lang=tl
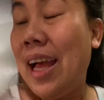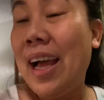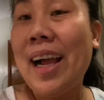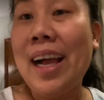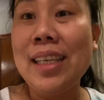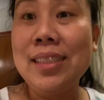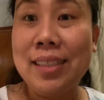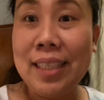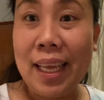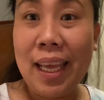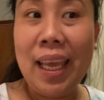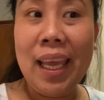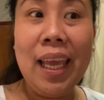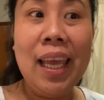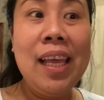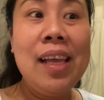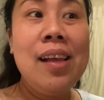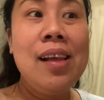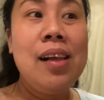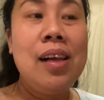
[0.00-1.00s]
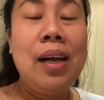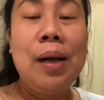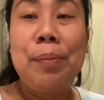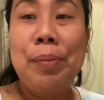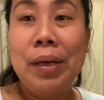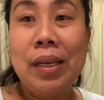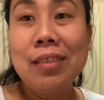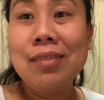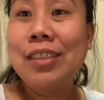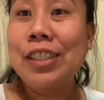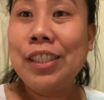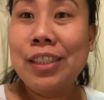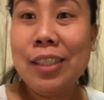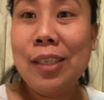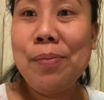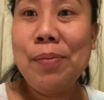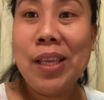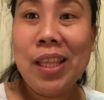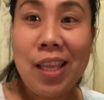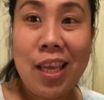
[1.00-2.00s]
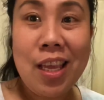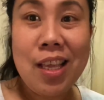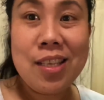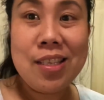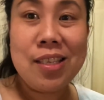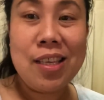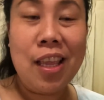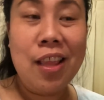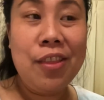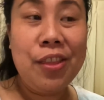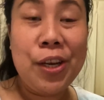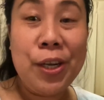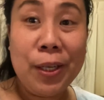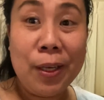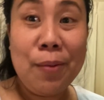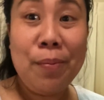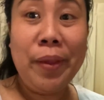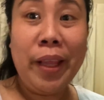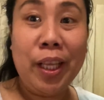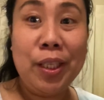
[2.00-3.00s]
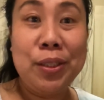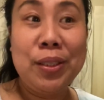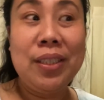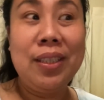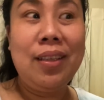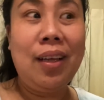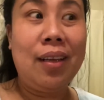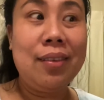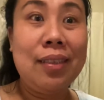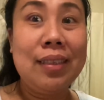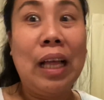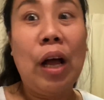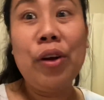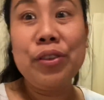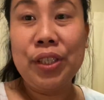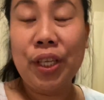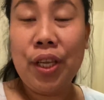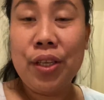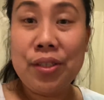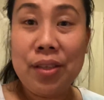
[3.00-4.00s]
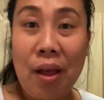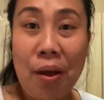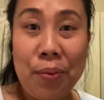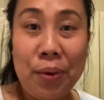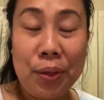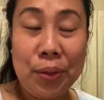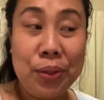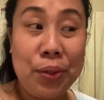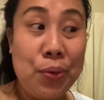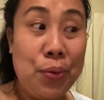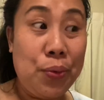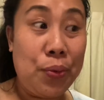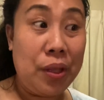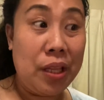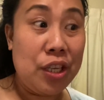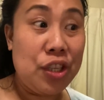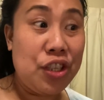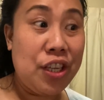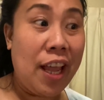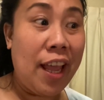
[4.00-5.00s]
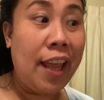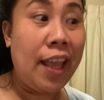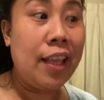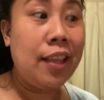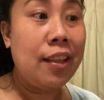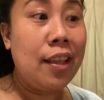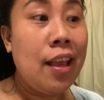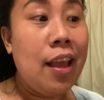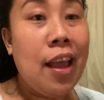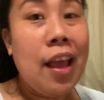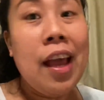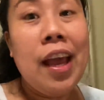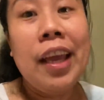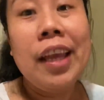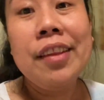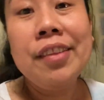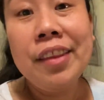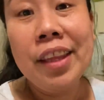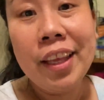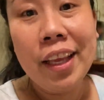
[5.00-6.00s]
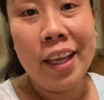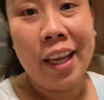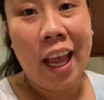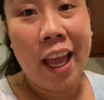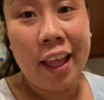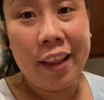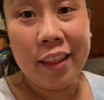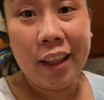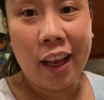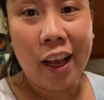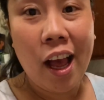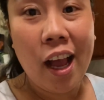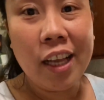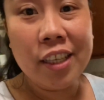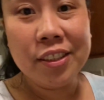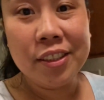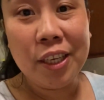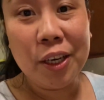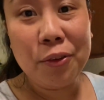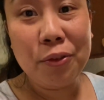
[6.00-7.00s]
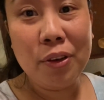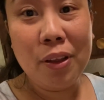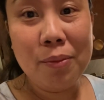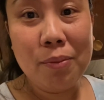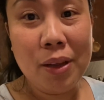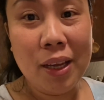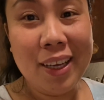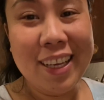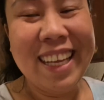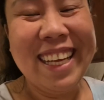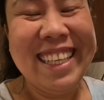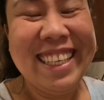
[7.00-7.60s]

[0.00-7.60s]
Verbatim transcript: Kasi, parang 30 minutes, in 30 minutes uh, tatawag na yung asawa ko na uwi na siya and hindi, ayan, nagkaka-start ko lang mag